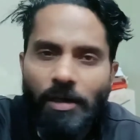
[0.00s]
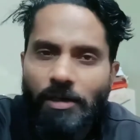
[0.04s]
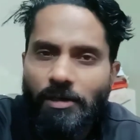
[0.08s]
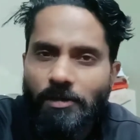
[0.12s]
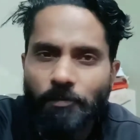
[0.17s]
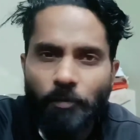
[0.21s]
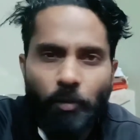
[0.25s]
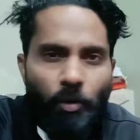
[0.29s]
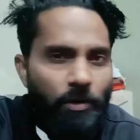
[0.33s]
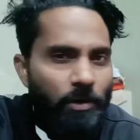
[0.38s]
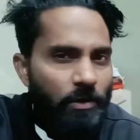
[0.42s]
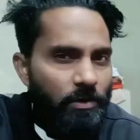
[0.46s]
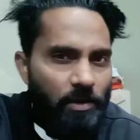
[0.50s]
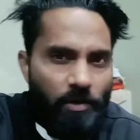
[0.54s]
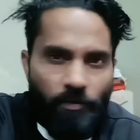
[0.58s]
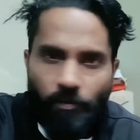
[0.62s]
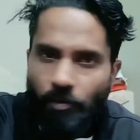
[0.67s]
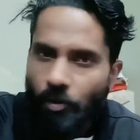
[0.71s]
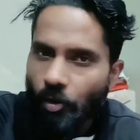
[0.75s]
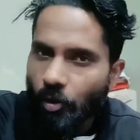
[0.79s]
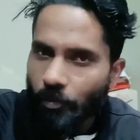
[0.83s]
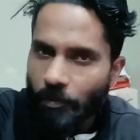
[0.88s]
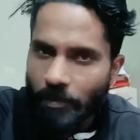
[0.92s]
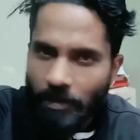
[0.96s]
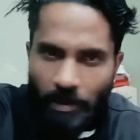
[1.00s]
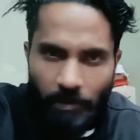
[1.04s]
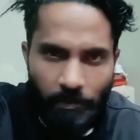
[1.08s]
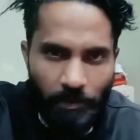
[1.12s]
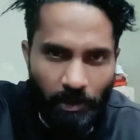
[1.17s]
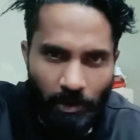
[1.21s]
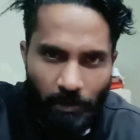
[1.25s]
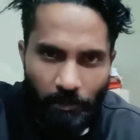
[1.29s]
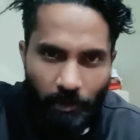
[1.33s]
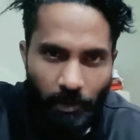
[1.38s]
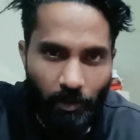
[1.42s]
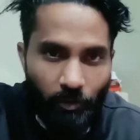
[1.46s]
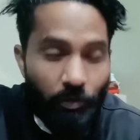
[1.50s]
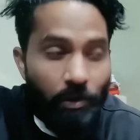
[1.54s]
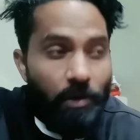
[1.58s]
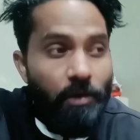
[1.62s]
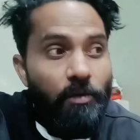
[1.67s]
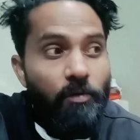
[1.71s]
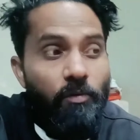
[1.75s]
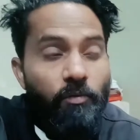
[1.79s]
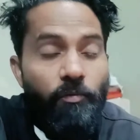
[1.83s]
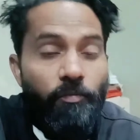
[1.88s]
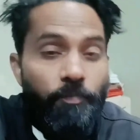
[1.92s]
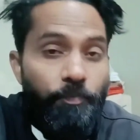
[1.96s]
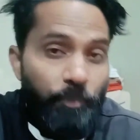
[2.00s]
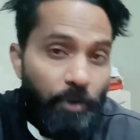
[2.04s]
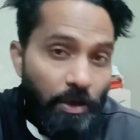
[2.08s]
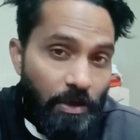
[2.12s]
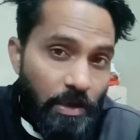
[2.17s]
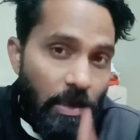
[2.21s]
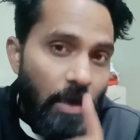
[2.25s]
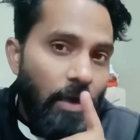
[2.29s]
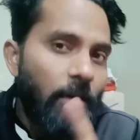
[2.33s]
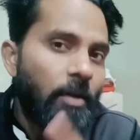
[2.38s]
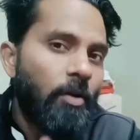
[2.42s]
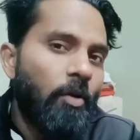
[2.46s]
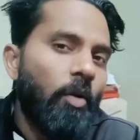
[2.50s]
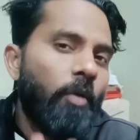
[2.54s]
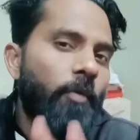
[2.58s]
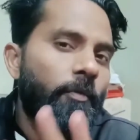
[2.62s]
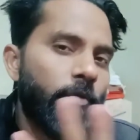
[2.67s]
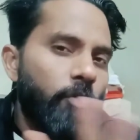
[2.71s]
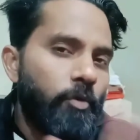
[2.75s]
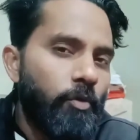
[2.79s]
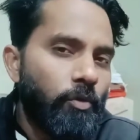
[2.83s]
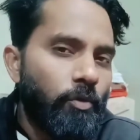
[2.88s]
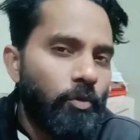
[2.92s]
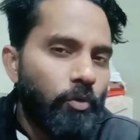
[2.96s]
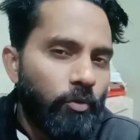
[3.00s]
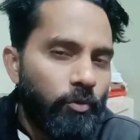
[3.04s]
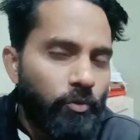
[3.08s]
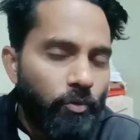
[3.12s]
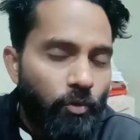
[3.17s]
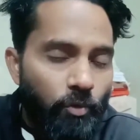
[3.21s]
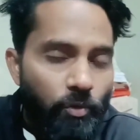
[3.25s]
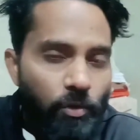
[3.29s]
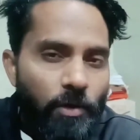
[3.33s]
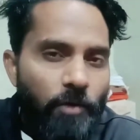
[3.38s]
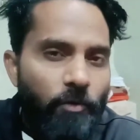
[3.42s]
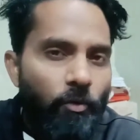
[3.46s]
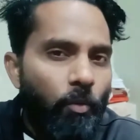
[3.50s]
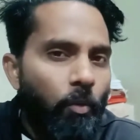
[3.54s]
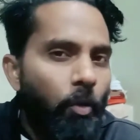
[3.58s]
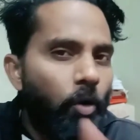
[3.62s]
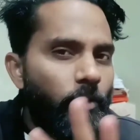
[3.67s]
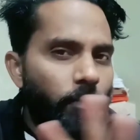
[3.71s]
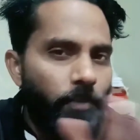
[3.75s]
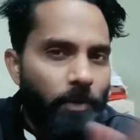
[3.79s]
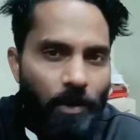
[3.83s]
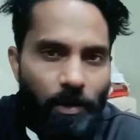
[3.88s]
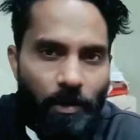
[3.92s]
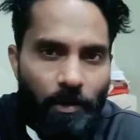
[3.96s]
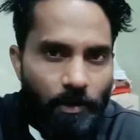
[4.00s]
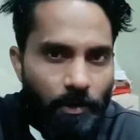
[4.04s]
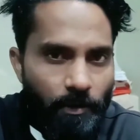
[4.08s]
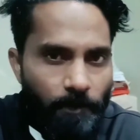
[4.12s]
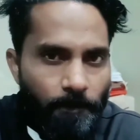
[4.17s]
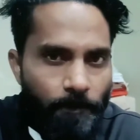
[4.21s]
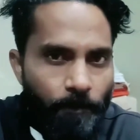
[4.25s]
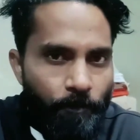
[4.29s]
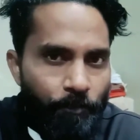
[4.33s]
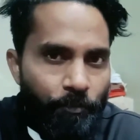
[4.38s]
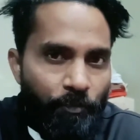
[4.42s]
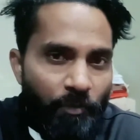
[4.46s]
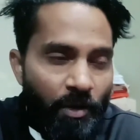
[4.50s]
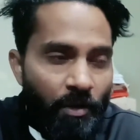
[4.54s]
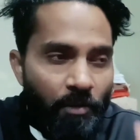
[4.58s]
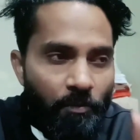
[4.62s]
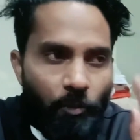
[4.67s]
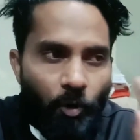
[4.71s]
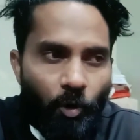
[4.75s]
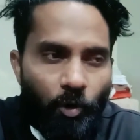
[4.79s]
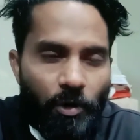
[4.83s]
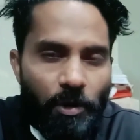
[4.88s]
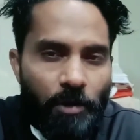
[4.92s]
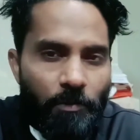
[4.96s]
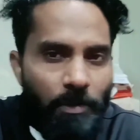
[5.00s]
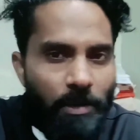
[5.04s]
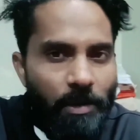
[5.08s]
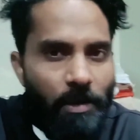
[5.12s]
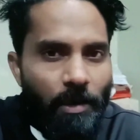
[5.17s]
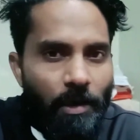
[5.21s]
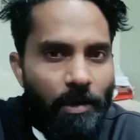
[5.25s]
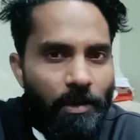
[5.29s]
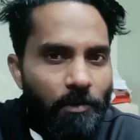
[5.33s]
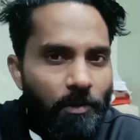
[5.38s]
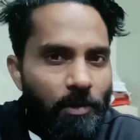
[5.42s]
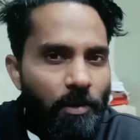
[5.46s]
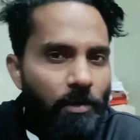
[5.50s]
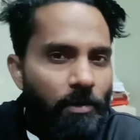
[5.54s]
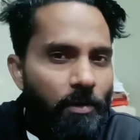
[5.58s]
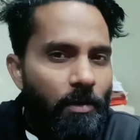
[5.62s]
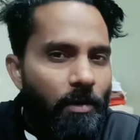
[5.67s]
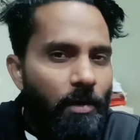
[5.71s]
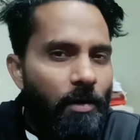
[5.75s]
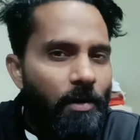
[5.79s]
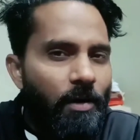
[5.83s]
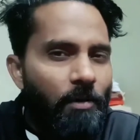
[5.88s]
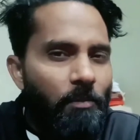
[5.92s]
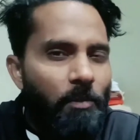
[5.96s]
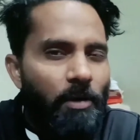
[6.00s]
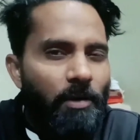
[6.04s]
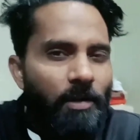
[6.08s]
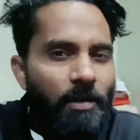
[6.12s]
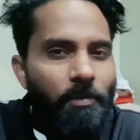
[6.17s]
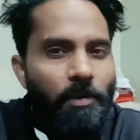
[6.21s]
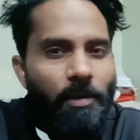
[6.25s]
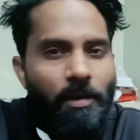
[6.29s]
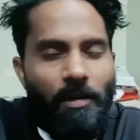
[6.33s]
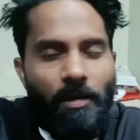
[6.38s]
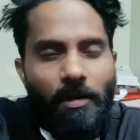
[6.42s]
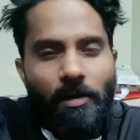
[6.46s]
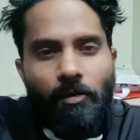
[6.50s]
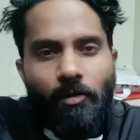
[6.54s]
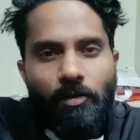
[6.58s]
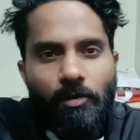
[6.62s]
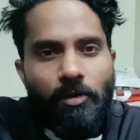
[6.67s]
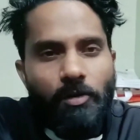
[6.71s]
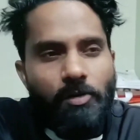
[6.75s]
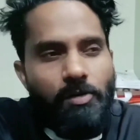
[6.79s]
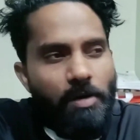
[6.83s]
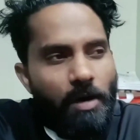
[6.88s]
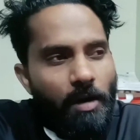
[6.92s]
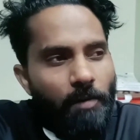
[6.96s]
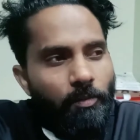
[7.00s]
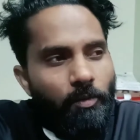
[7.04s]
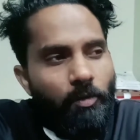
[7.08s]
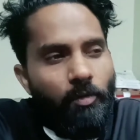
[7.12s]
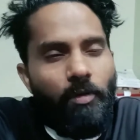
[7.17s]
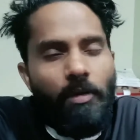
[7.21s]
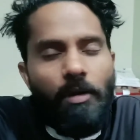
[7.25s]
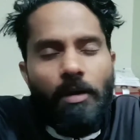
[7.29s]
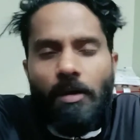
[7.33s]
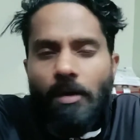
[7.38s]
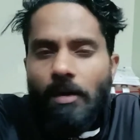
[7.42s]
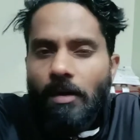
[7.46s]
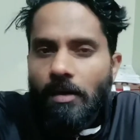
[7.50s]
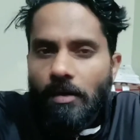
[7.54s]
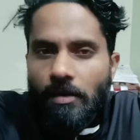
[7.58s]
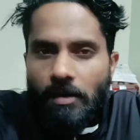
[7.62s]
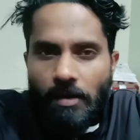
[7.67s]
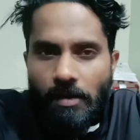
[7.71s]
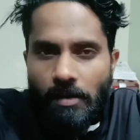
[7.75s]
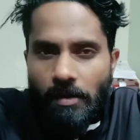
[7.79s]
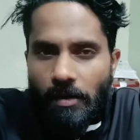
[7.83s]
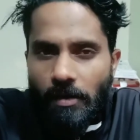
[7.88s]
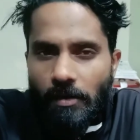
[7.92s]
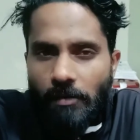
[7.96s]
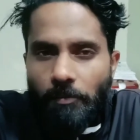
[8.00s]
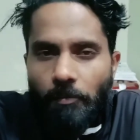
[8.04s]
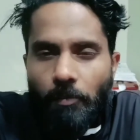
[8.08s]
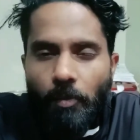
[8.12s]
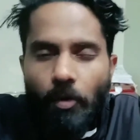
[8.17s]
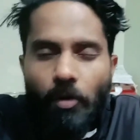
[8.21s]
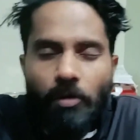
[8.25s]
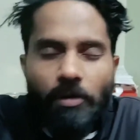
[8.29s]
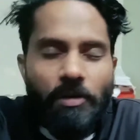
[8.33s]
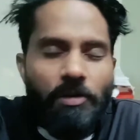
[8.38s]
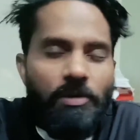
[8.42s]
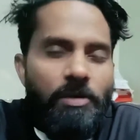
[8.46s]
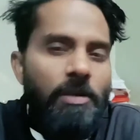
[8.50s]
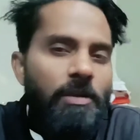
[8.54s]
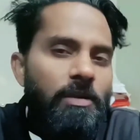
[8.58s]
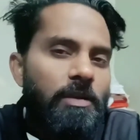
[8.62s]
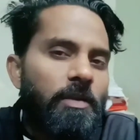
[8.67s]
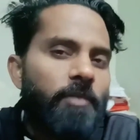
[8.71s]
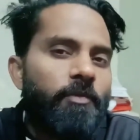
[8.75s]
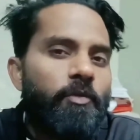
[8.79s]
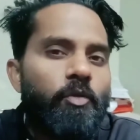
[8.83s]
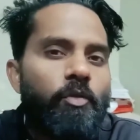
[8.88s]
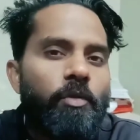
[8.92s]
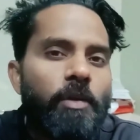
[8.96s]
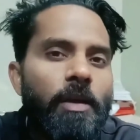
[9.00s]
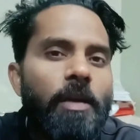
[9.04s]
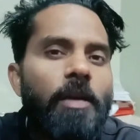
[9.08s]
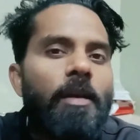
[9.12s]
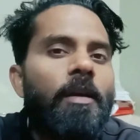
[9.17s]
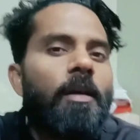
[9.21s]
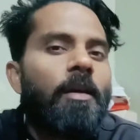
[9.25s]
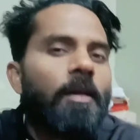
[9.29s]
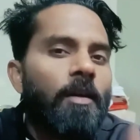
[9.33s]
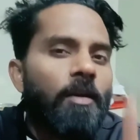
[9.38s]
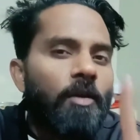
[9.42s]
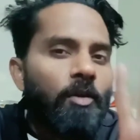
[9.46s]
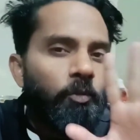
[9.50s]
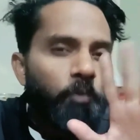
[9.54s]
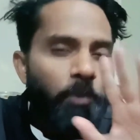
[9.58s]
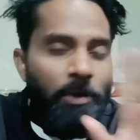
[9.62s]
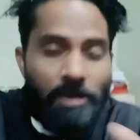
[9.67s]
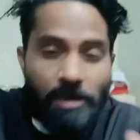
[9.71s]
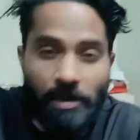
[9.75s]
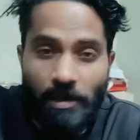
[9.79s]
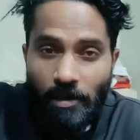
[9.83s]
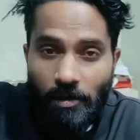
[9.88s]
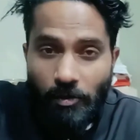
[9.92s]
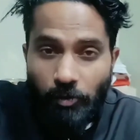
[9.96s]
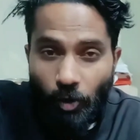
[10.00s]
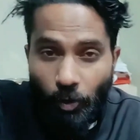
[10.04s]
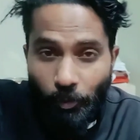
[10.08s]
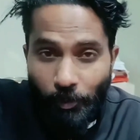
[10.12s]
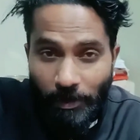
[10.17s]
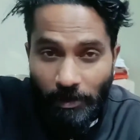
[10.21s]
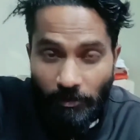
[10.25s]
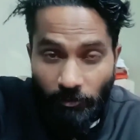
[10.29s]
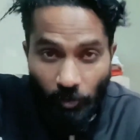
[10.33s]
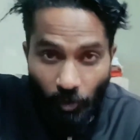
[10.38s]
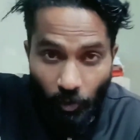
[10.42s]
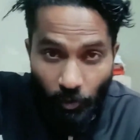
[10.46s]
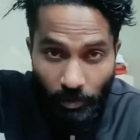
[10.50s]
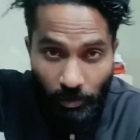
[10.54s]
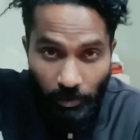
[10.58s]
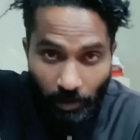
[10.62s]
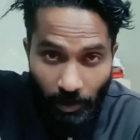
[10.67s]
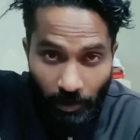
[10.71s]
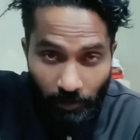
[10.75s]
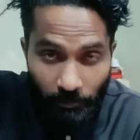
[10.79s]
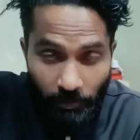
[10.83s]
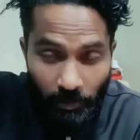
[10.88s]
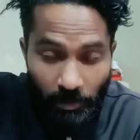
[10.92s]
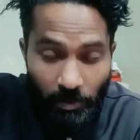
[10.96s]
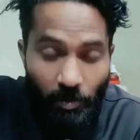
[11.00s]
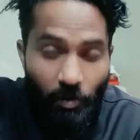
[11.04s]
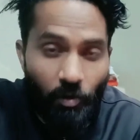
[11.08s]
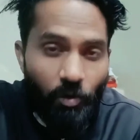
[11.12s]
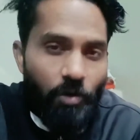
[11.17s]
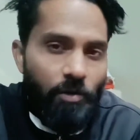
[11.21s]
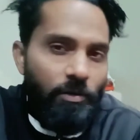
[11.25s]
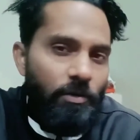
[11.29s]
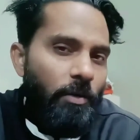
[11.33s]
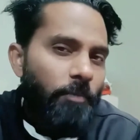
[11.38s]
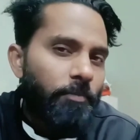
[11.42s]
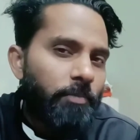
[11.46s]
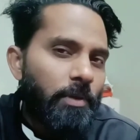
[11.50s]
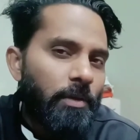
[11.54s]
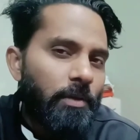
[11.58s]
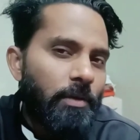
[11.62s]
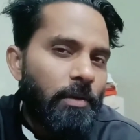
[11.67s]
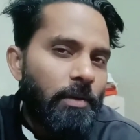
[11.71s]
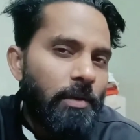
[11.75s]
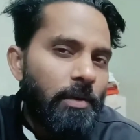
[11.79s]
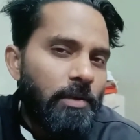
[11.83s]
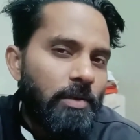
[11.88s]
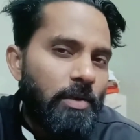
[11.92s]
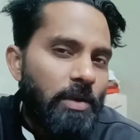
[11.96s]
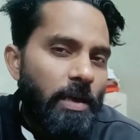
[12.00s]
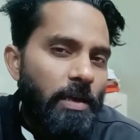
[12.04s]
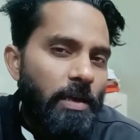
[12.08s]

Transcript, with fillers: आज बहुत अच्छा ब्लॉग में नहीं बना पाया हूँ लेकिन नज़ारे और व्यू तो जो थे वो बहुत प्यारे थे मॉर्निंग में दिखाया था मैंने सारा बादल बादल लगा हुआ था और शाम को सनसेट बहुत अच्छे अच्छे व्यूज़ हैं बने रहना सौरभ पंडित ब्लॉग के साथ में और तब तक के लिए